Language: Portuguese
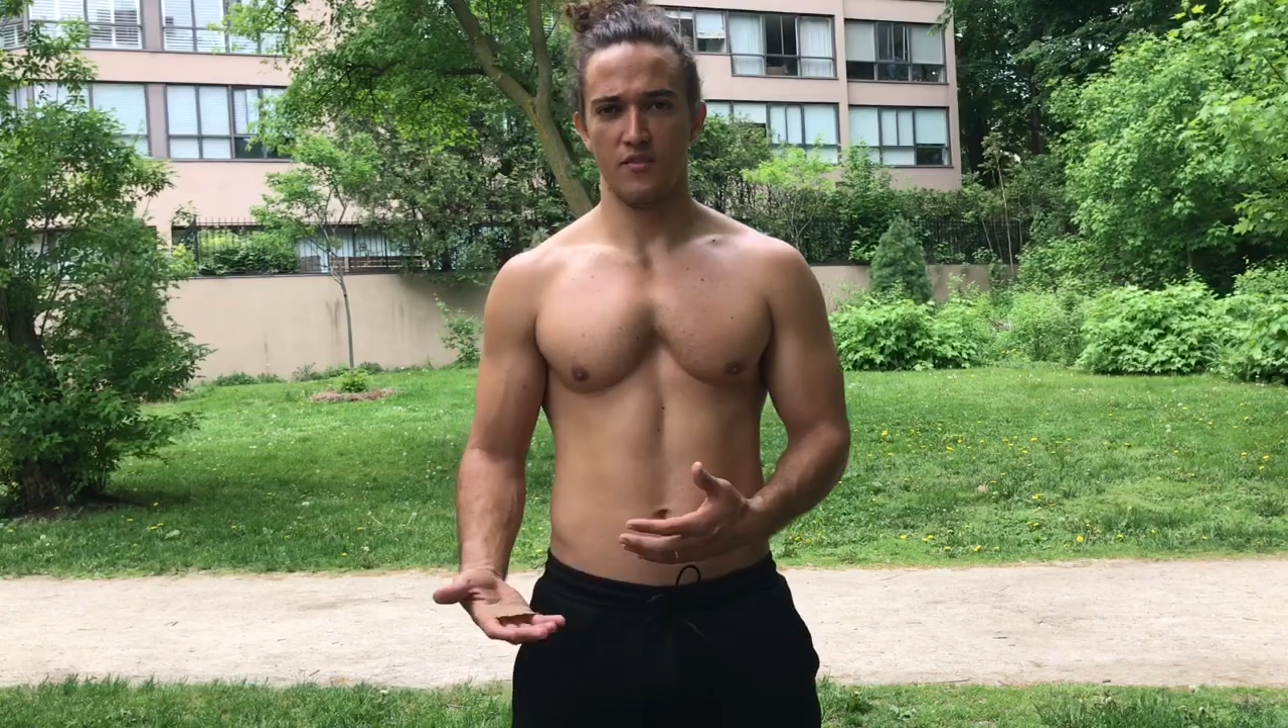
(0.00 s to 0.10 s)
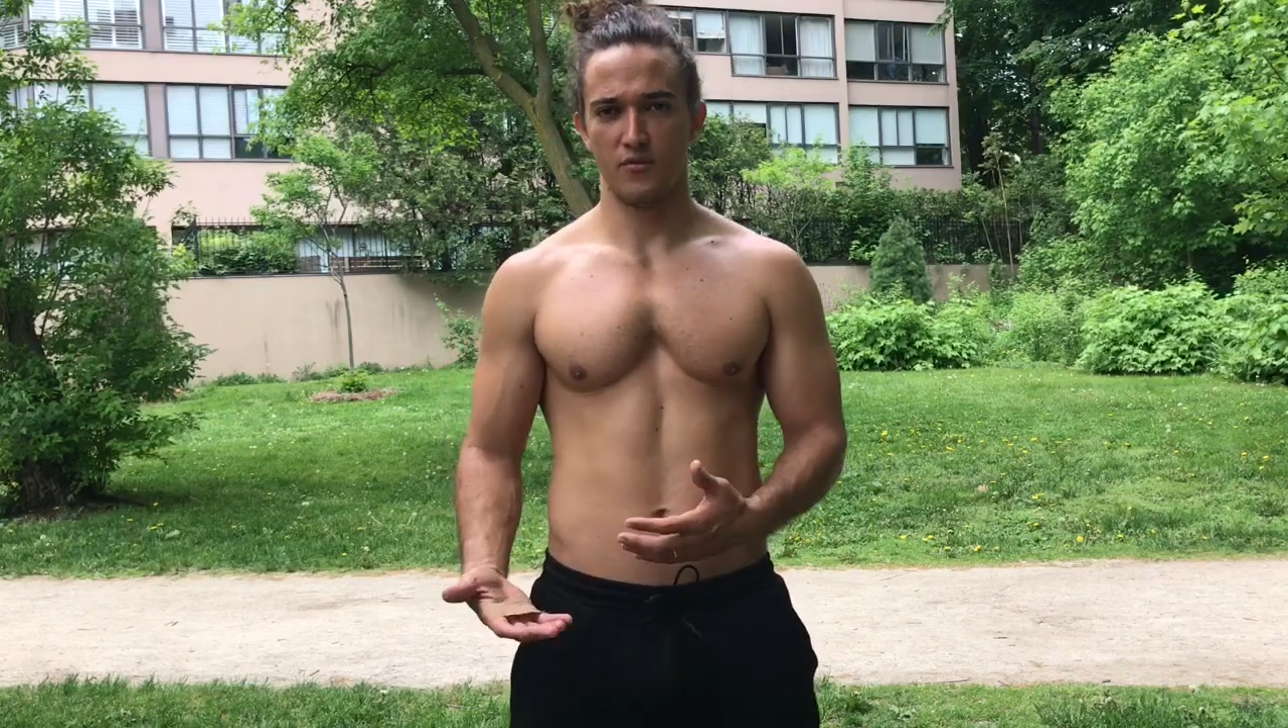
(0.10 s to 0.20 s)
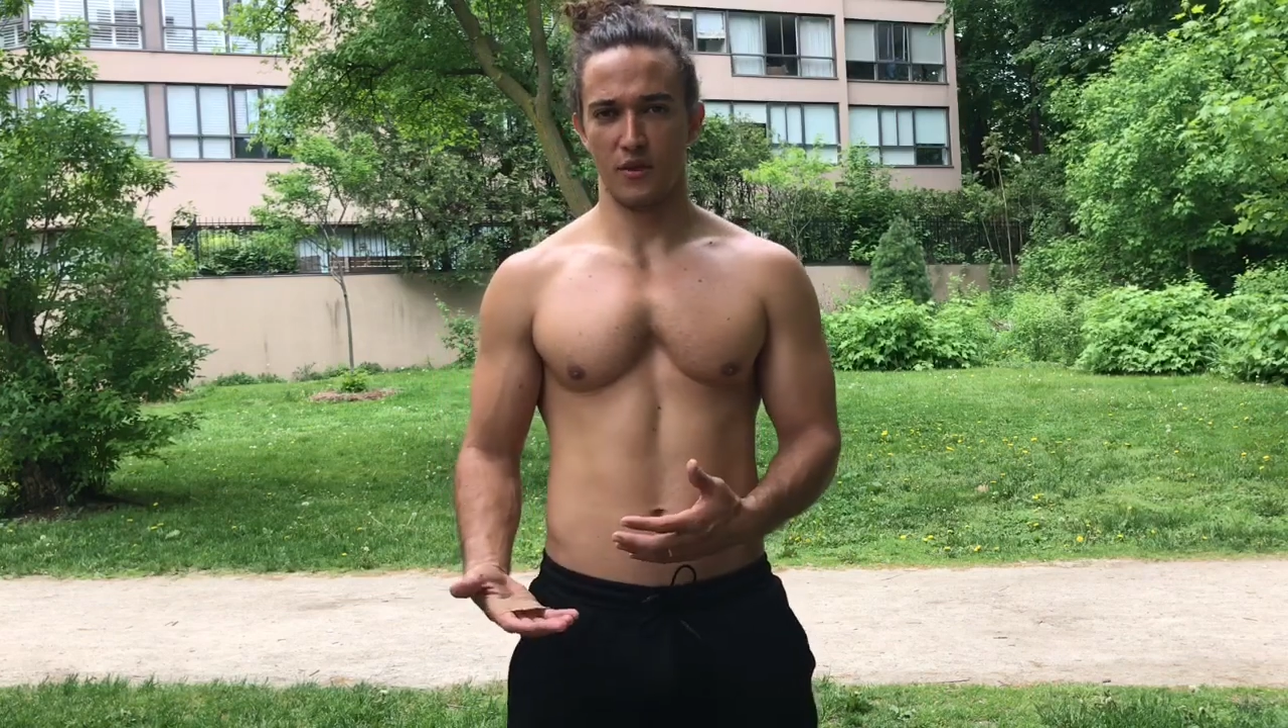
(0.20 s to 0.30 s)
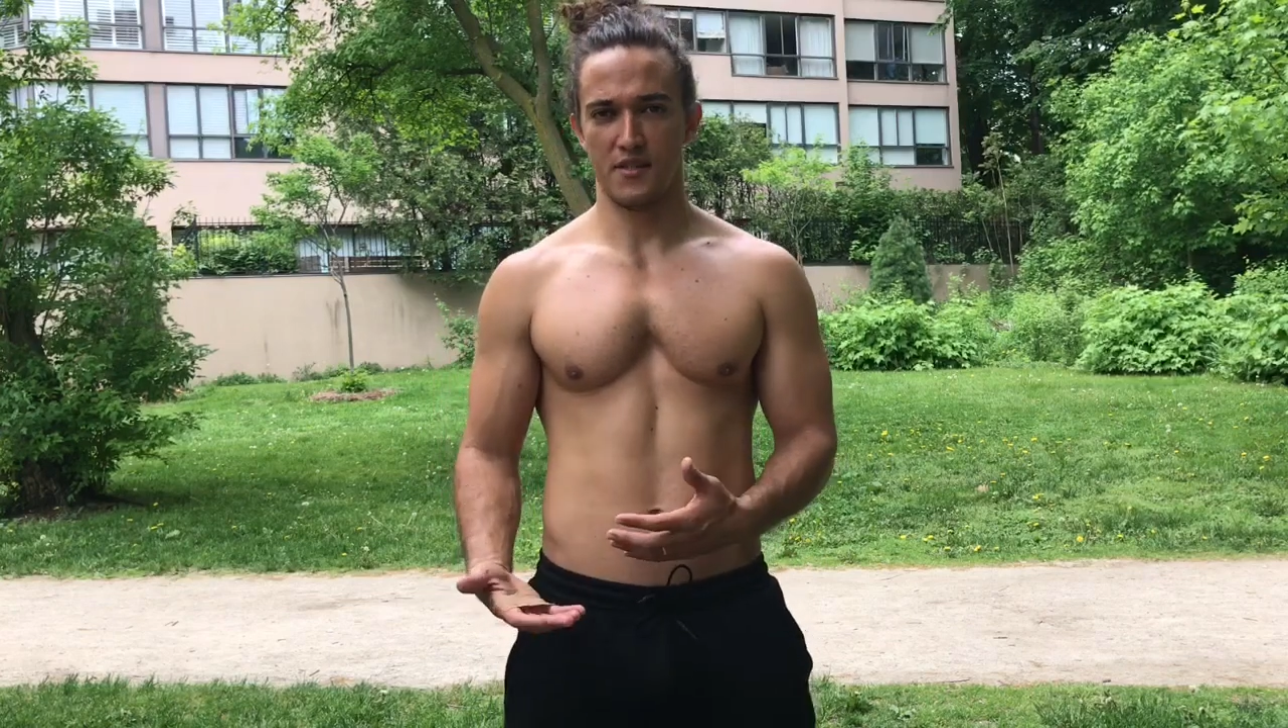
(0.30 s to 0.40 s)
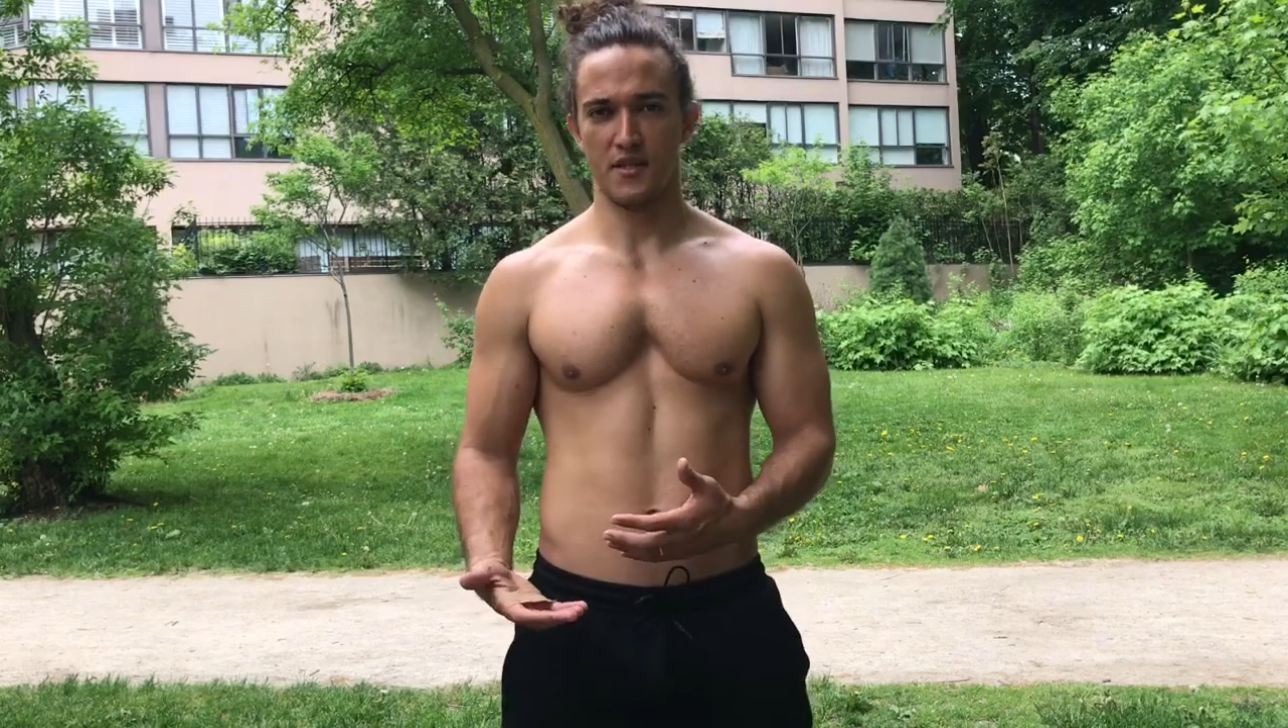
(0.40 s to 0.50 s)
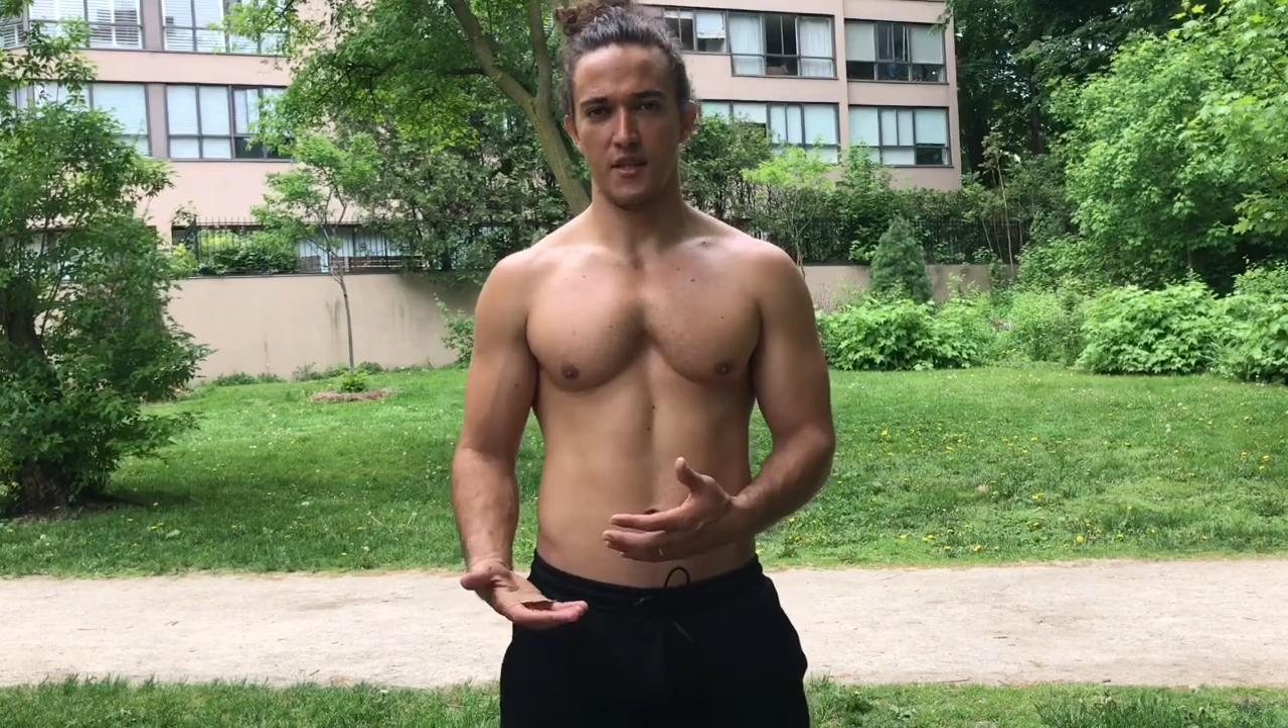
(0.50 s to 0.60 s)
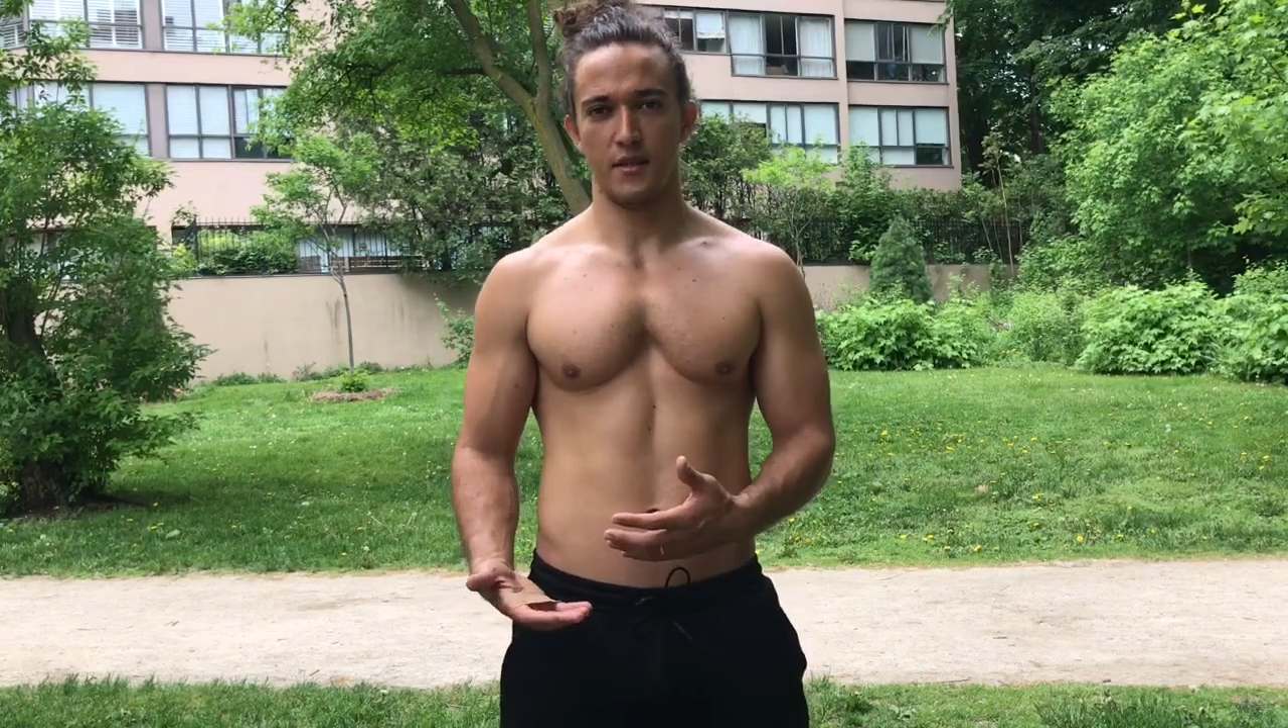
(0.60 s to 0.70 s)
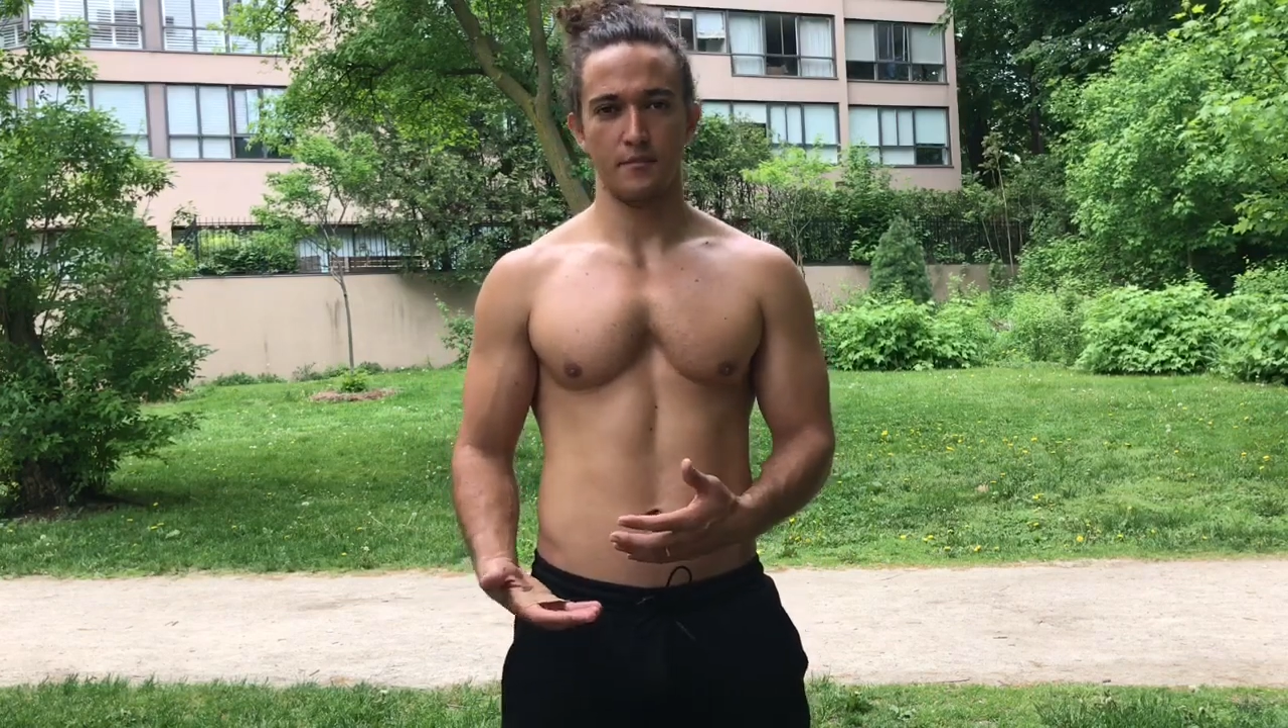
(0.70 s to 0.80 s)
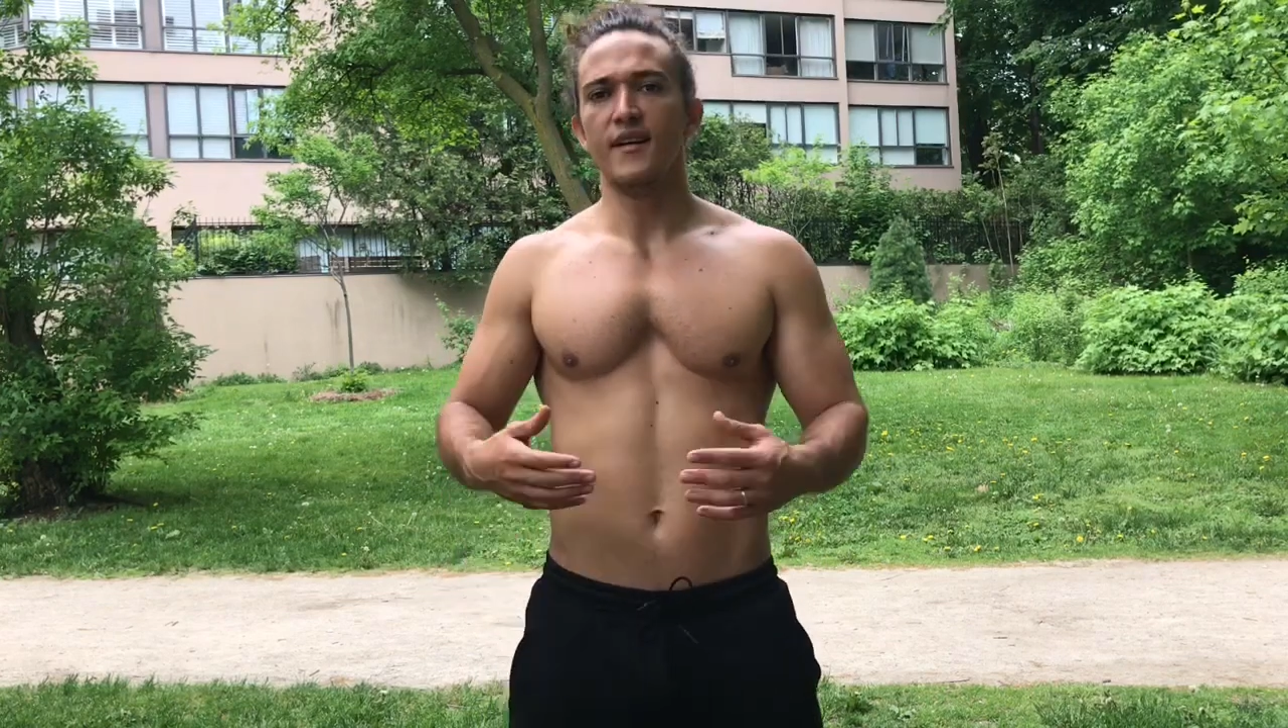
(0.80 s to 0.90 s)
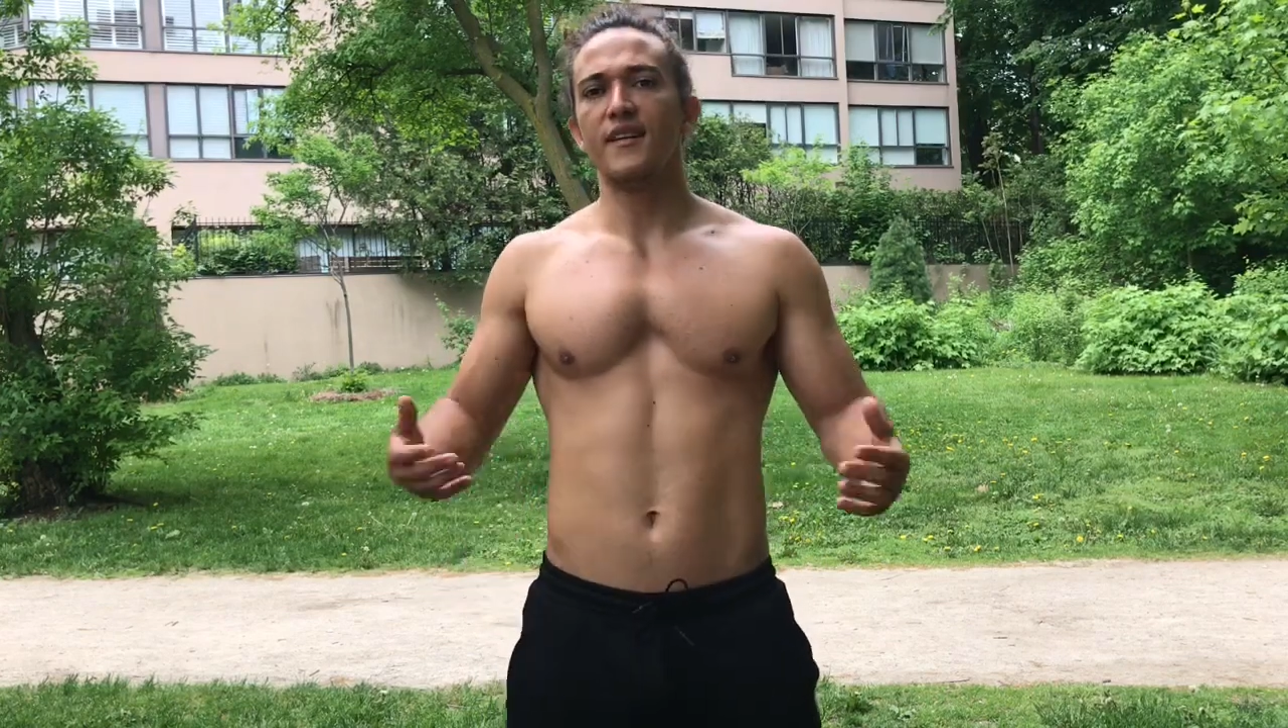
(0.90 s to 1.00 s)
influencia.